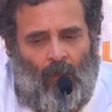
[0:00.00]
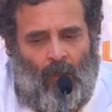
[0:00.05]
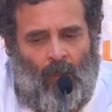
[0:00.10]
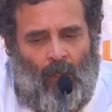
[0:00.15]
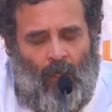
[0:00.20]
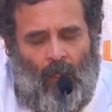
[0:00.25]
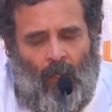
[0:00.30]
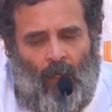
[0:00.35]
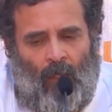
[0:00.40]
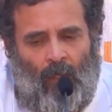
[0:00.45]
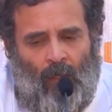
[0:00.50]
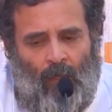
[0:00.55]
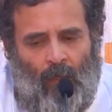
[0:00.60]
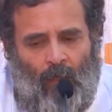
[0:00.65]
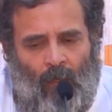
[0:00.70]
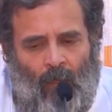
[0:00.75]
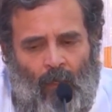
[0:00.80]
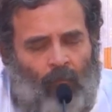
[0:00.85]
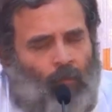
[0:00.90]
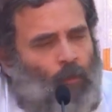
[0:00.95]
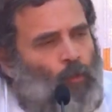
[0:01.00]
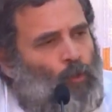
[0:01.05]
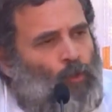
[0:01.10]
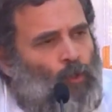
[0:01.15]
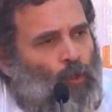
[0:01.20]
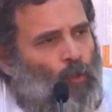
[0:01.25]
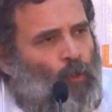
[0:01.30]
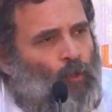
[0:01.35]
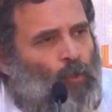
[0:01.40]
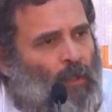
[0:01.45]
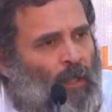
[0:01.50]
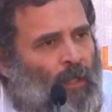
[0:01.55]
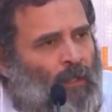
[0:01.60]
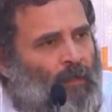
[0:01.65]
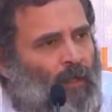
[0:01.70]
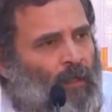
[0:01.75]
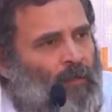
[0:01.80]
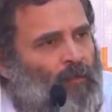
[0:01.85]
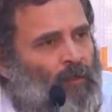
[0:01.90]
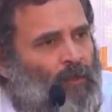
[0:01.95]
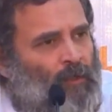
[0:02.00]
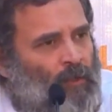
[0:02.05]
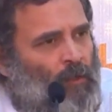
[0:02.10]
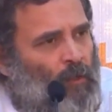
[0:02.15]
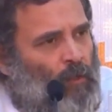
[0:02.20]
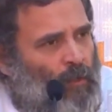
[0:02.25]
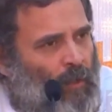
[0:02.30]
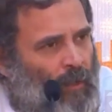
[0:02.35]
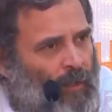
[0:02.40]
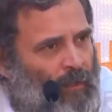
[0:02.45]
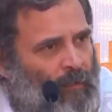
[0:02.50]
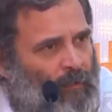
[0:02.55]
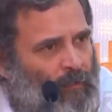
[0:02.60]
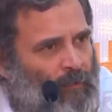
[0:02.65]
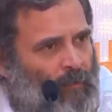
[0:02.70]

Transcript: का एवोल्यूशन होता है ट्रांजिशन होता है